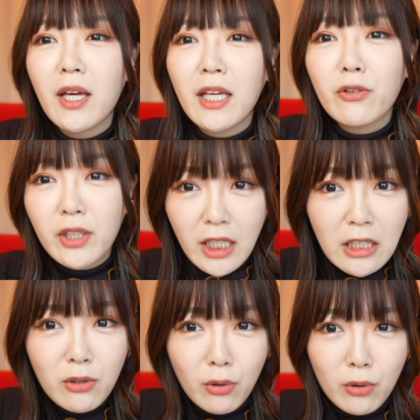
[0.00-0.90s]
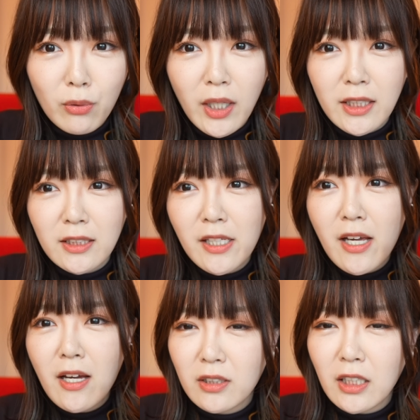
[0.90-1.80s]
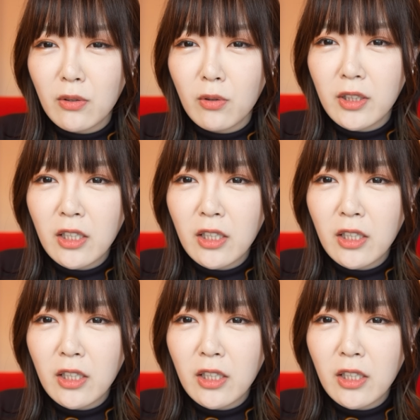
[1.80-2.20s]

えっと、Kindle とかですね、あの、